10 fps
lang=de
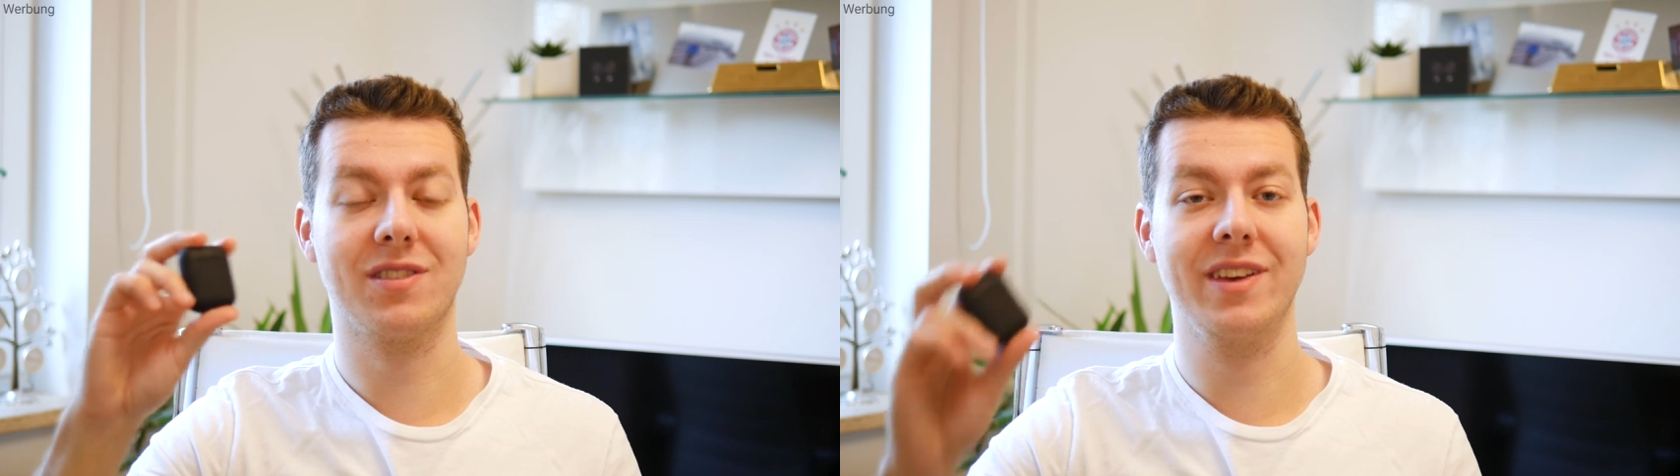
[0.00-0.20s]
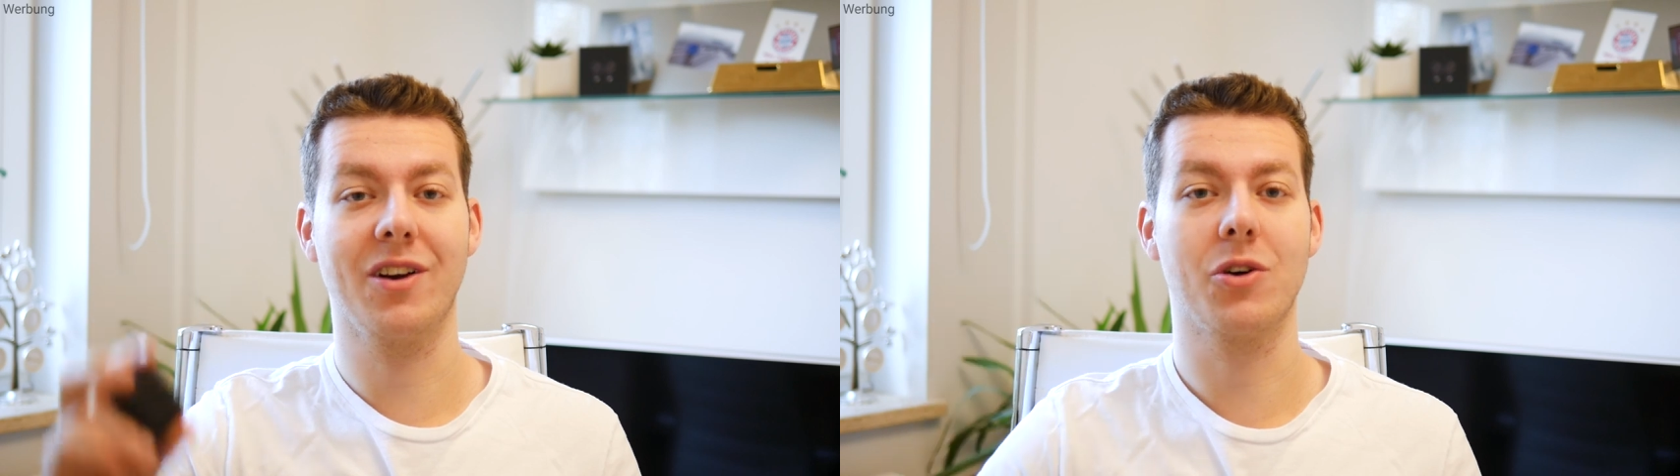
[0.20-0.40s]

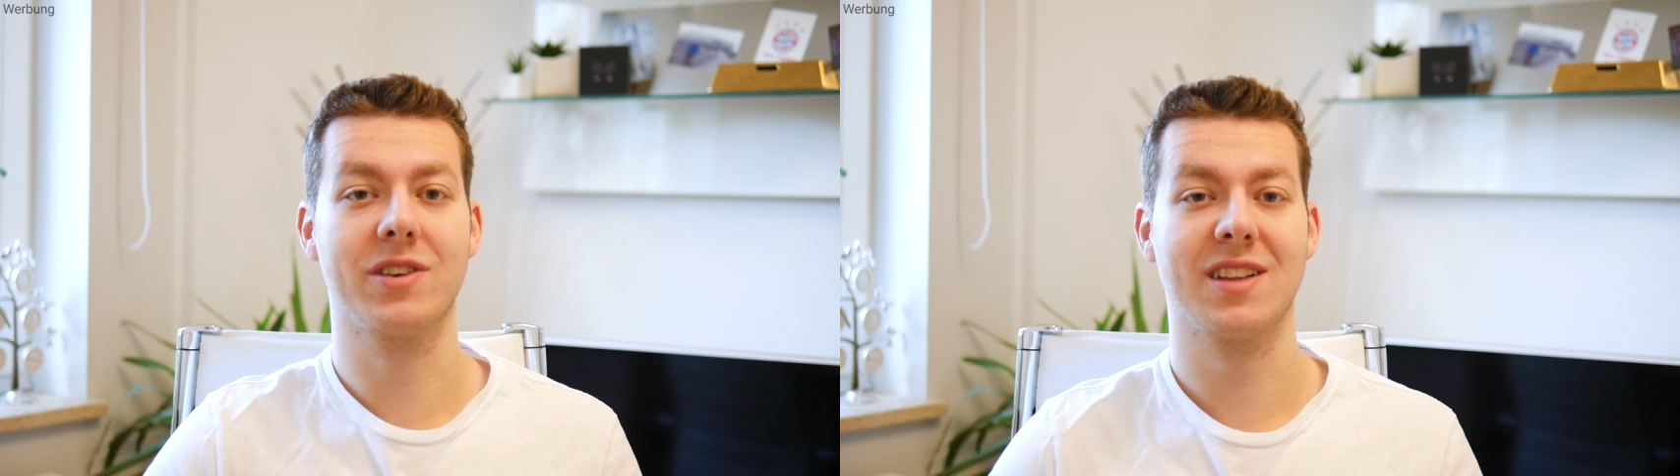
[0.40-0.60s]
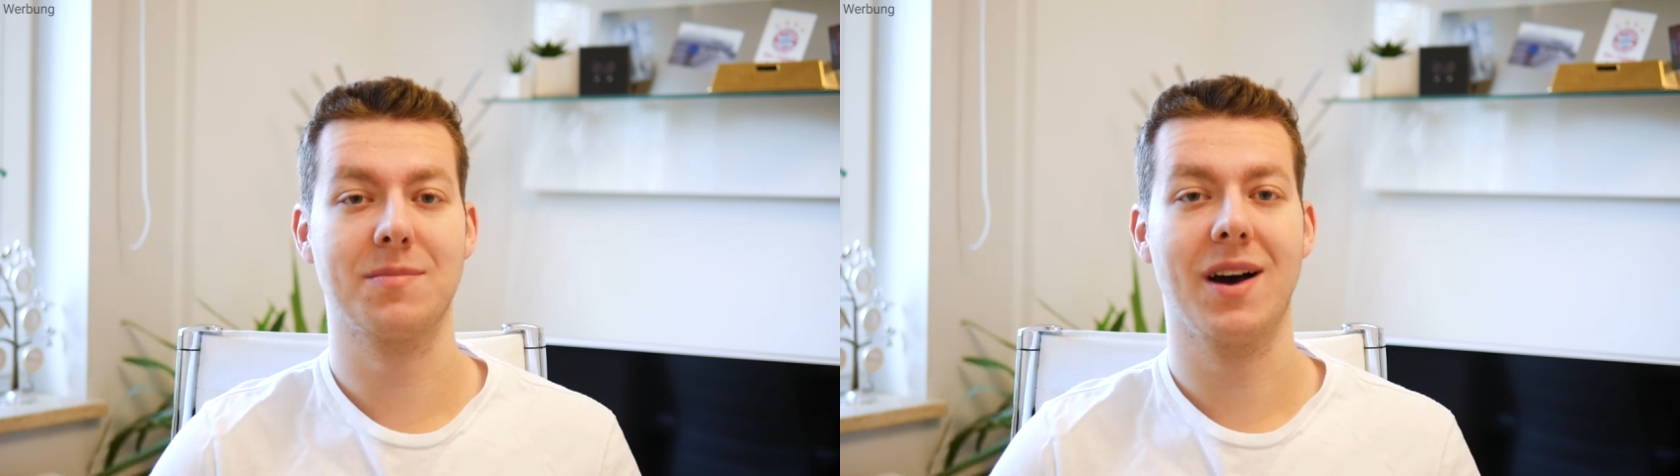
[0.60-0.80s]
die ihr
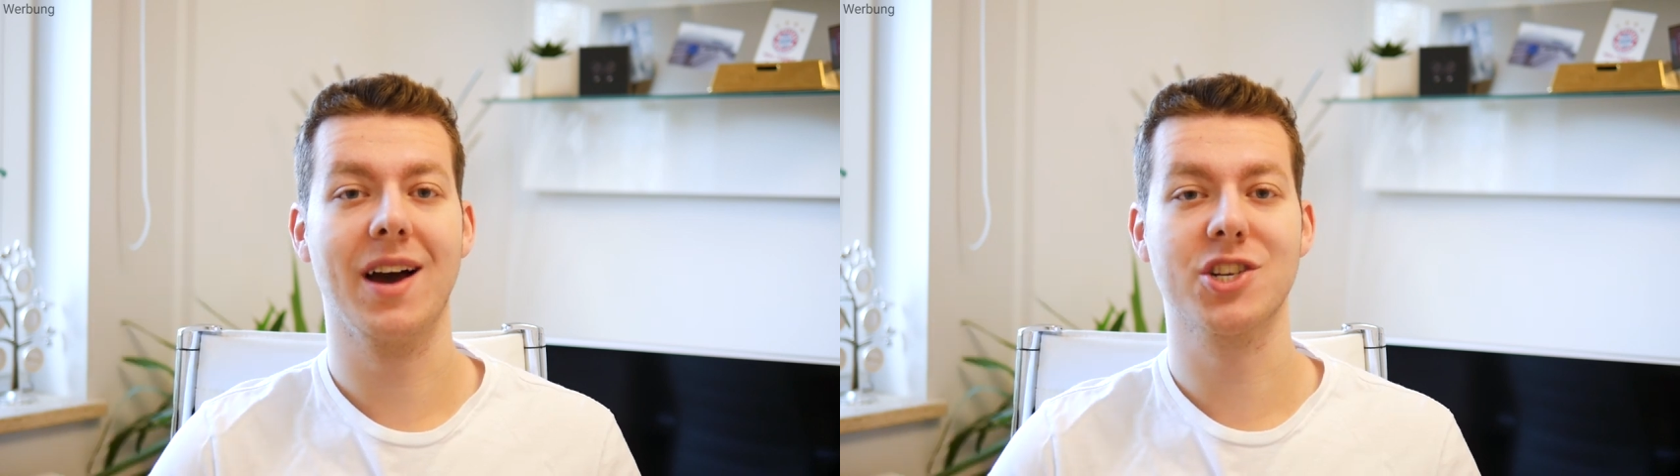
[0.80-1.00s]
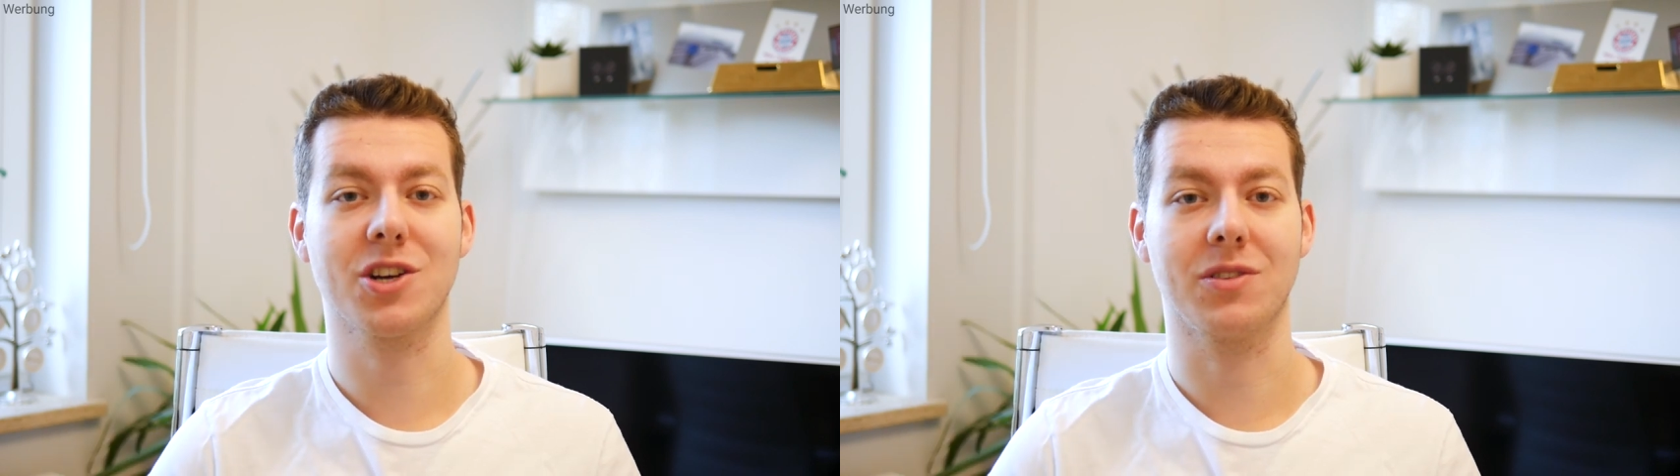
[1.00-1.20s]
euch jetzt mal
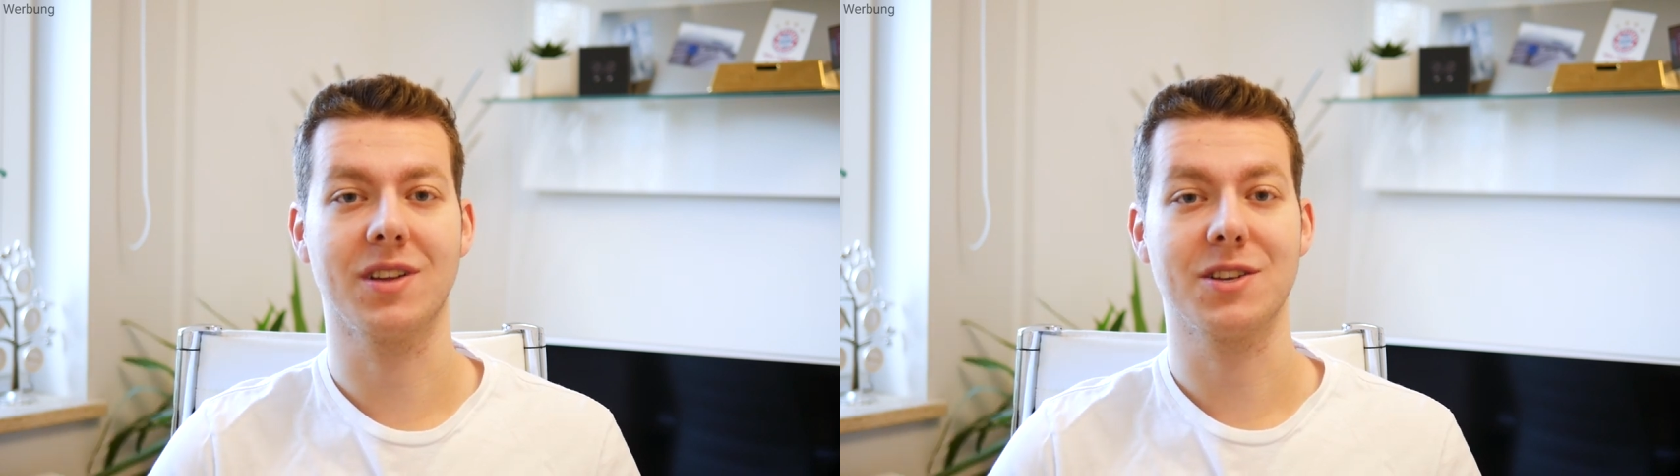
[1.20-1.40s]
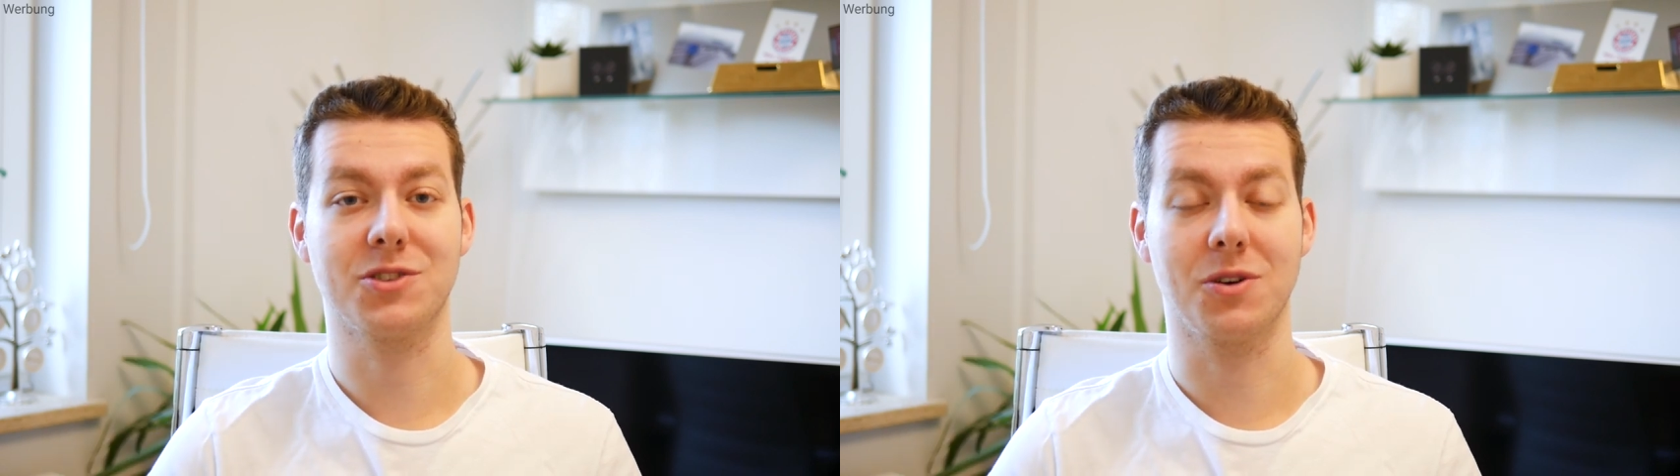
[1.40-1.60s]
anschauen
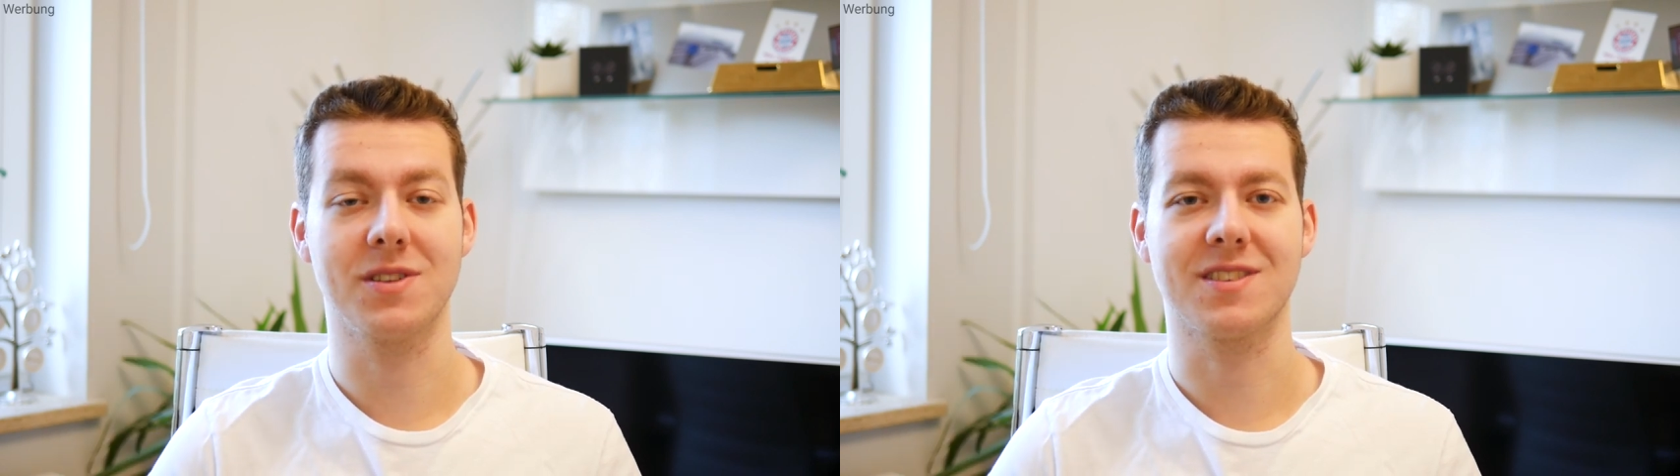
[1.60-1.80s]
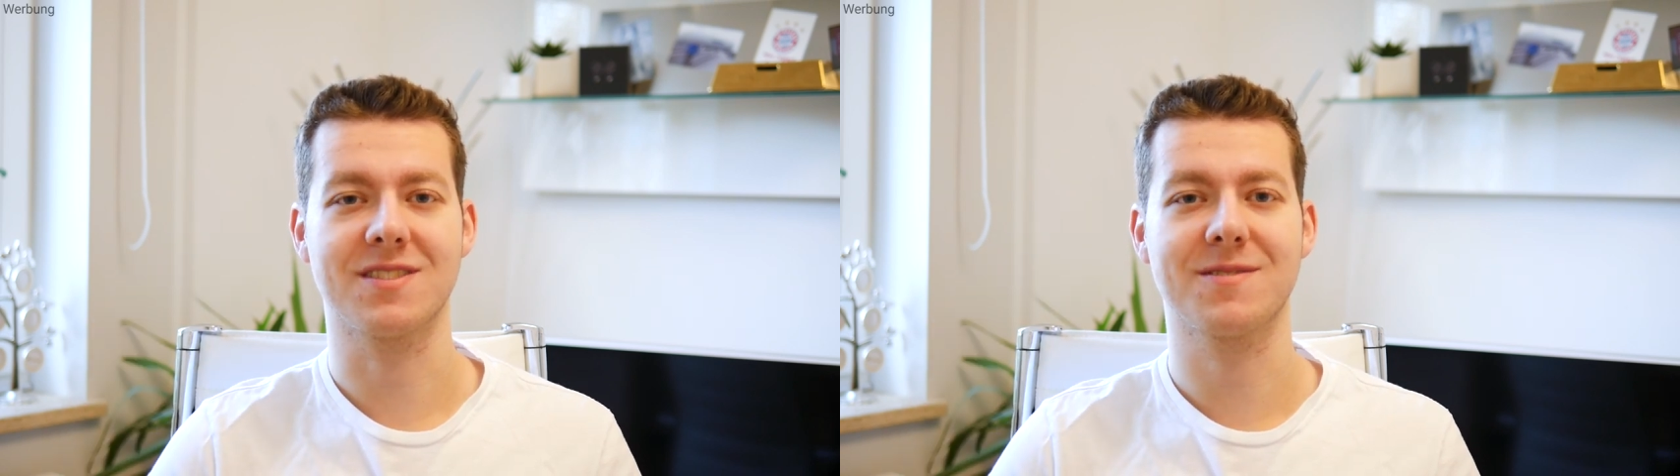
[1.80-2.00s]

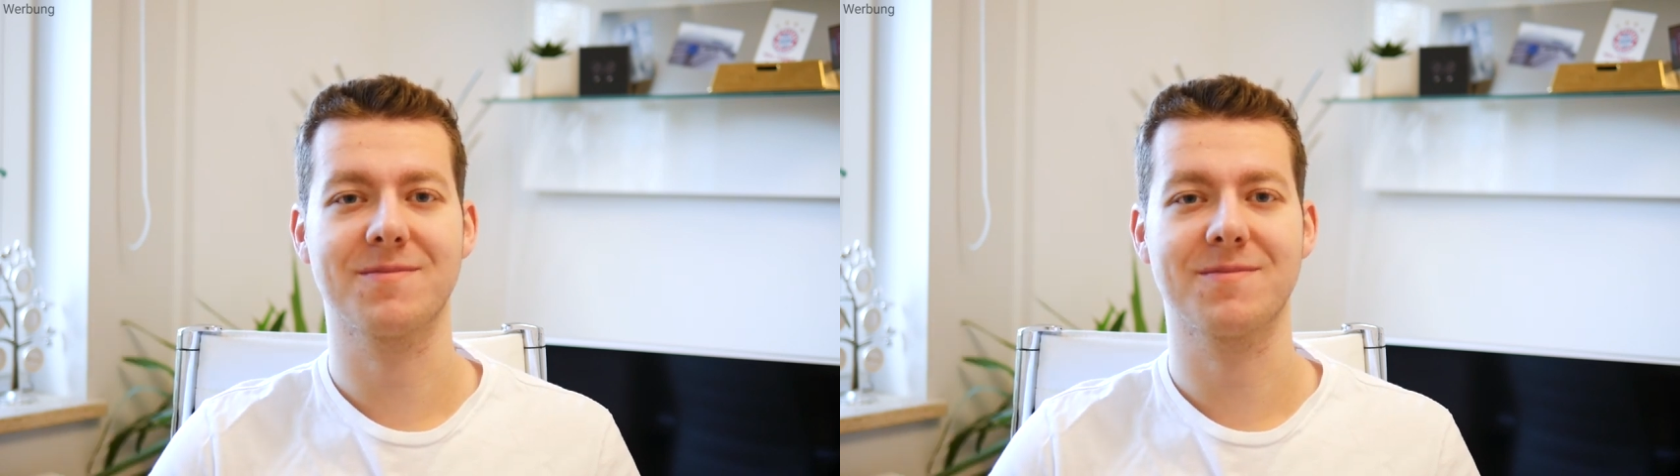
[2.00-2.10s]
solltet.